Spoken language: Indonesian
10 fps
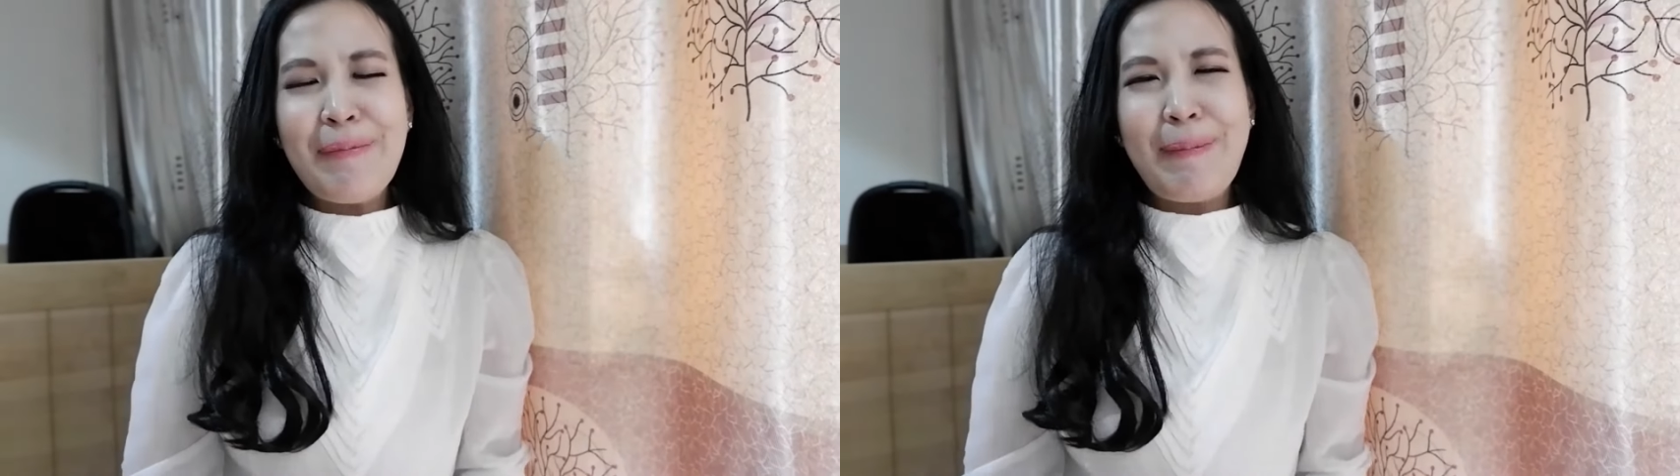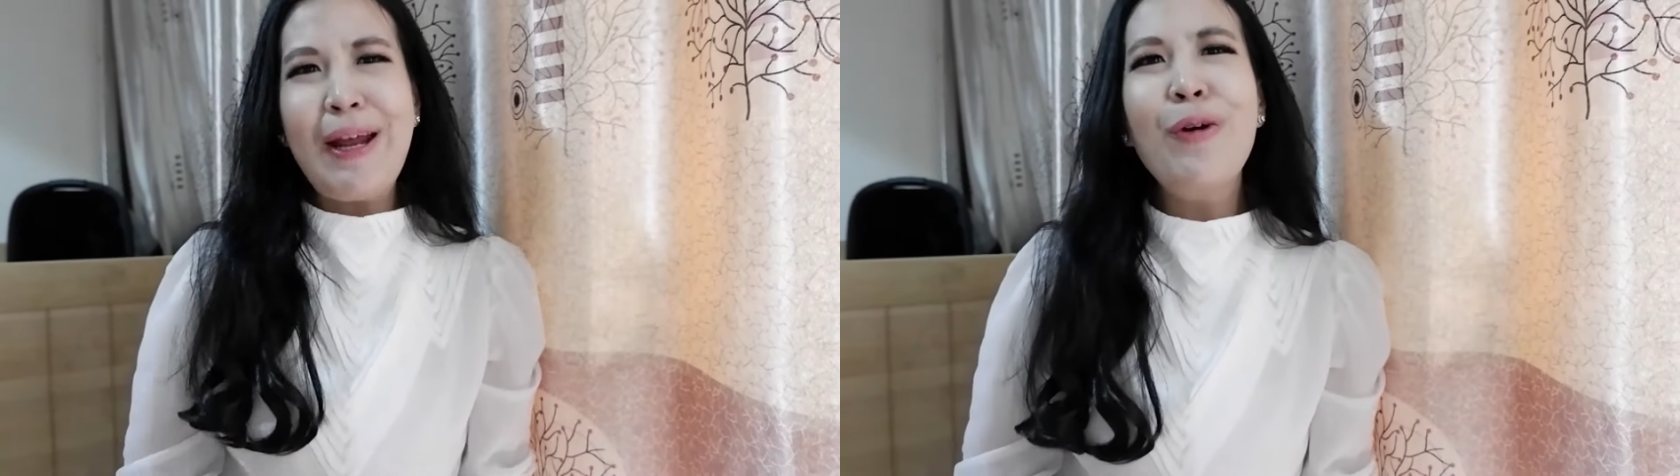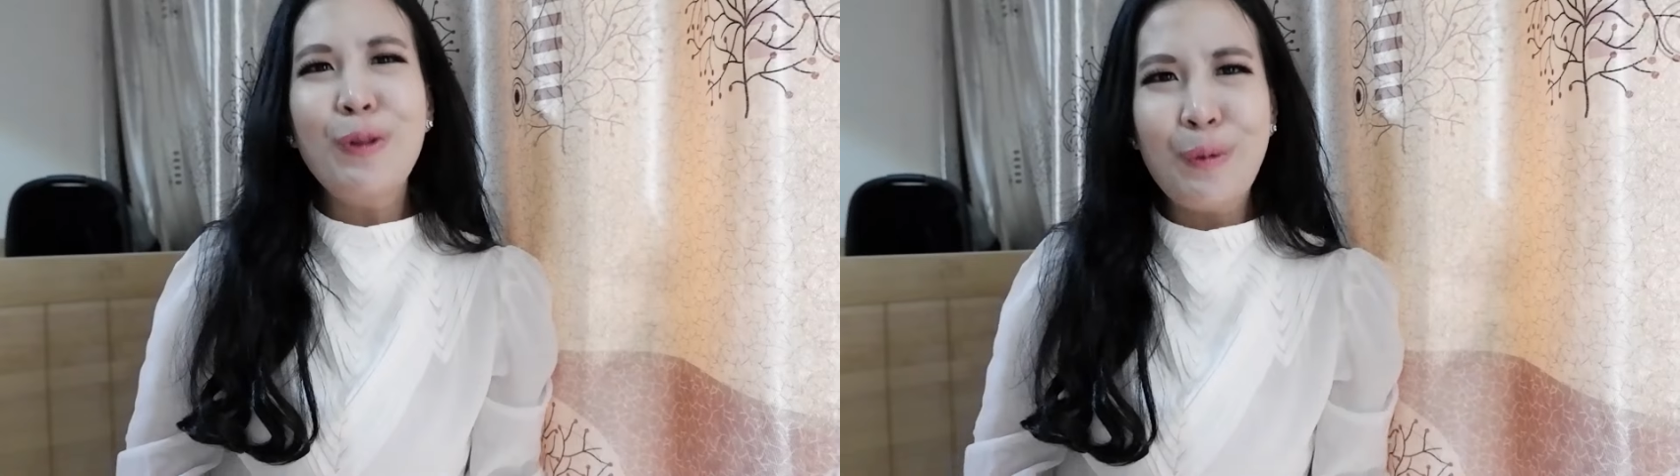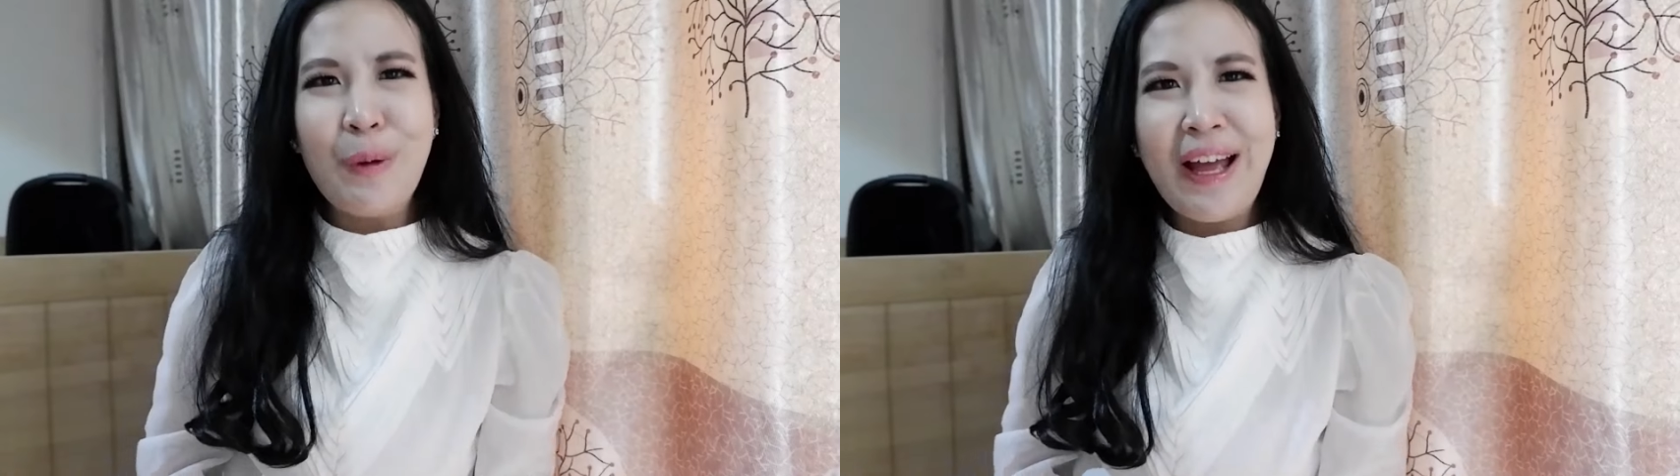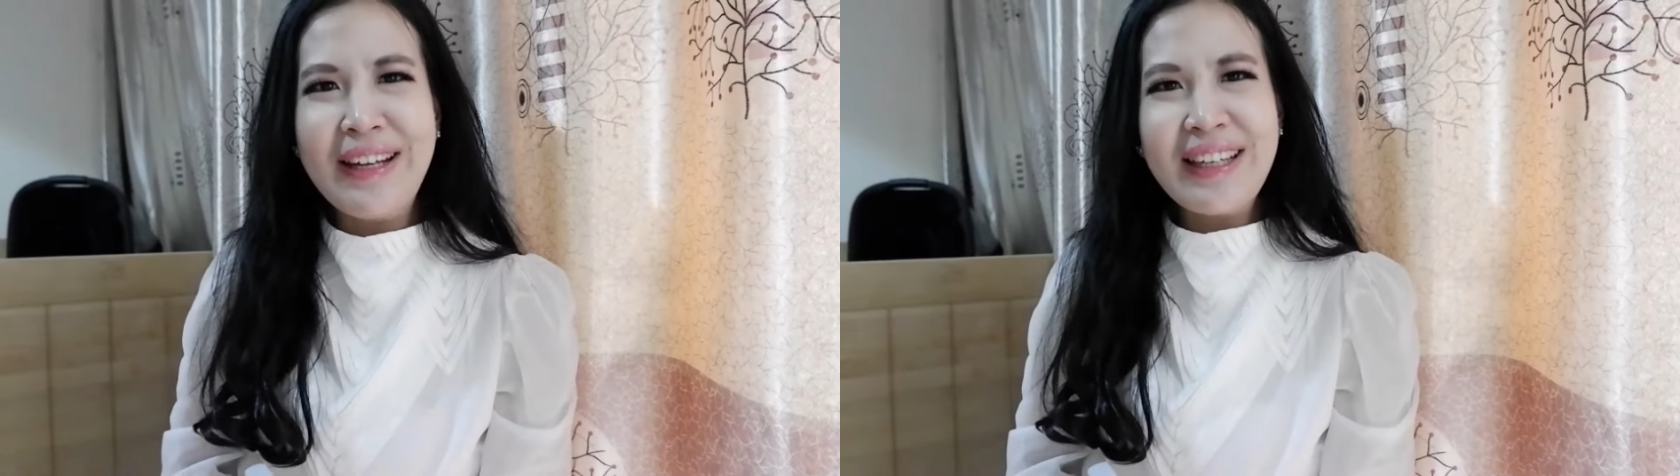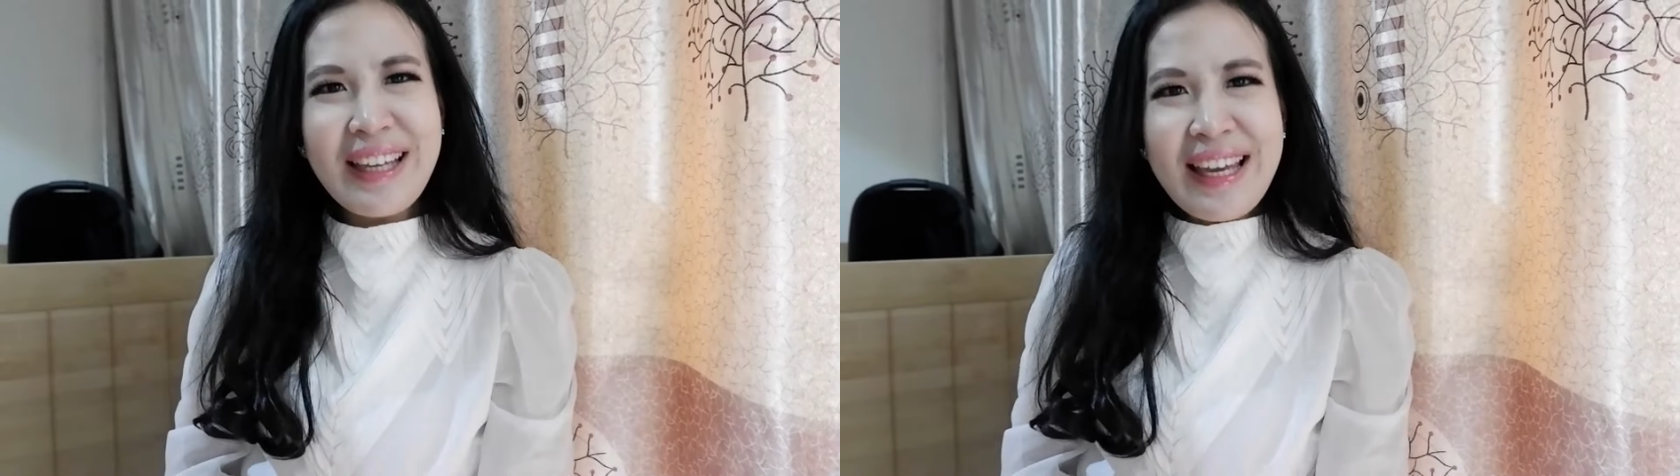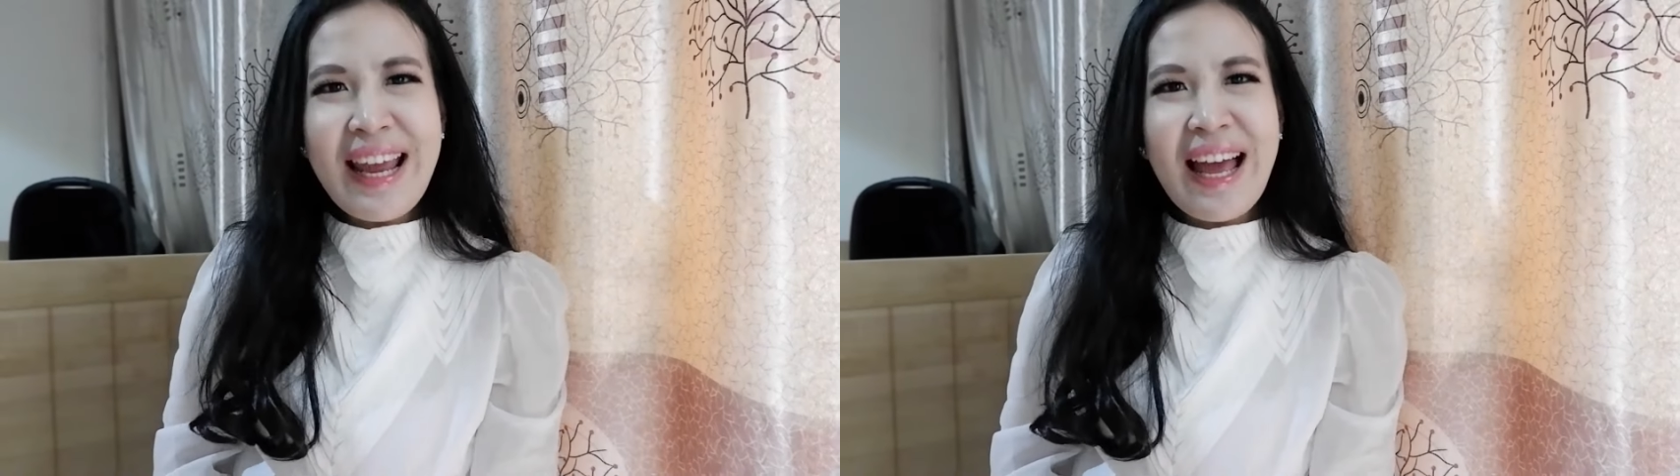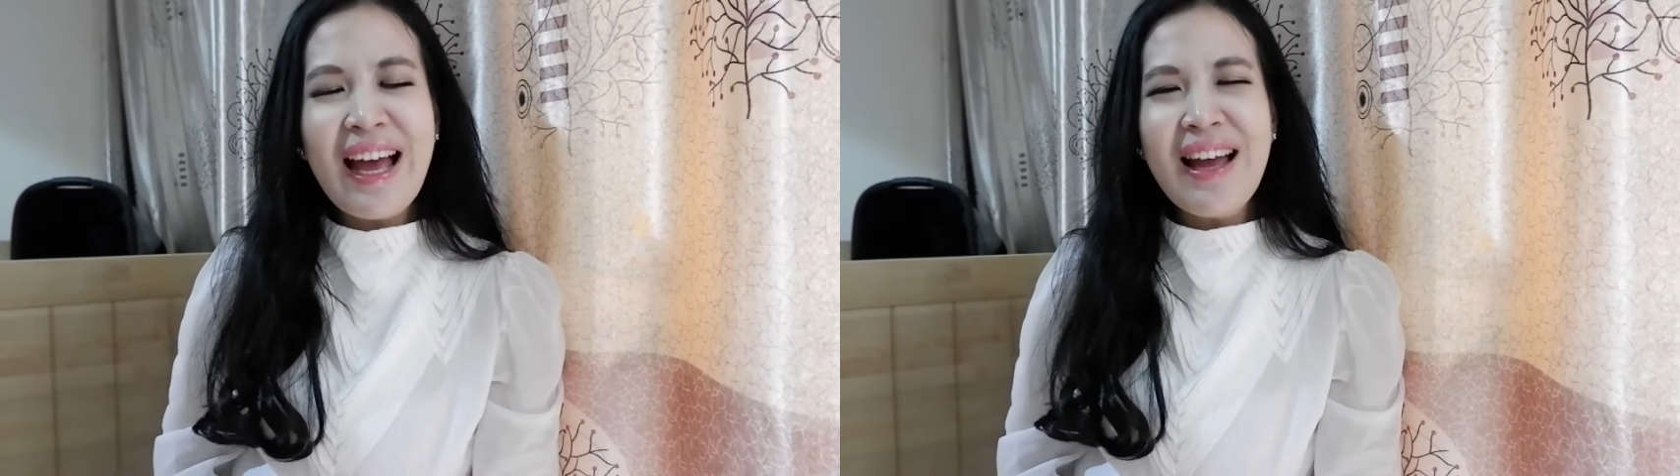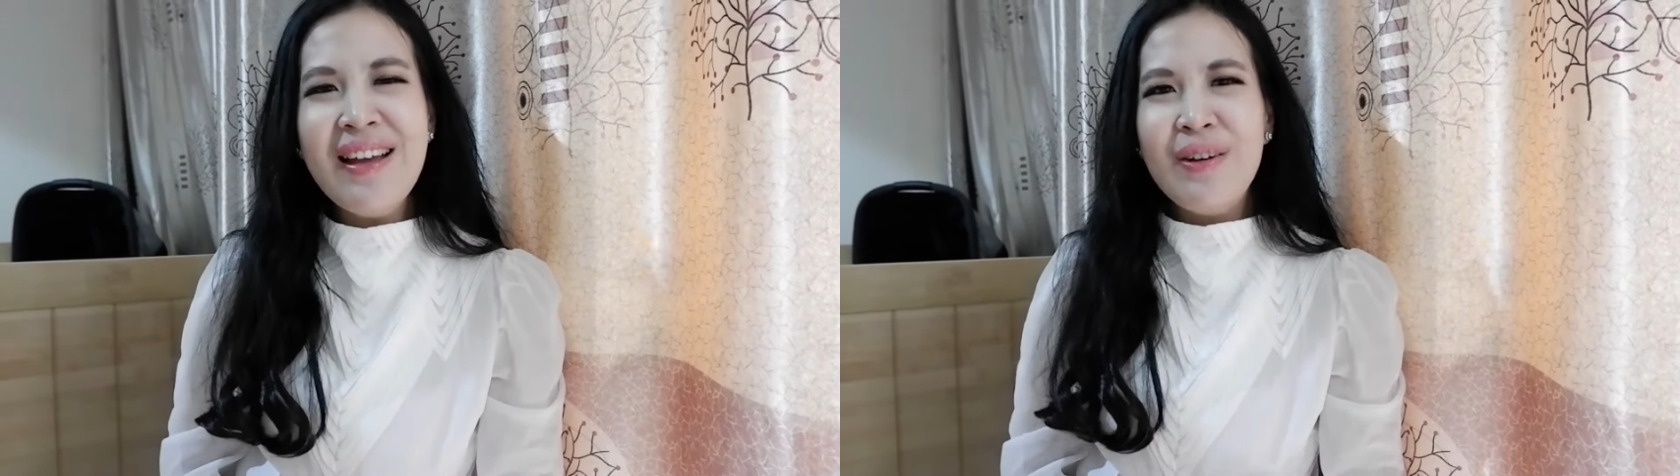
pada kutuan? Iya,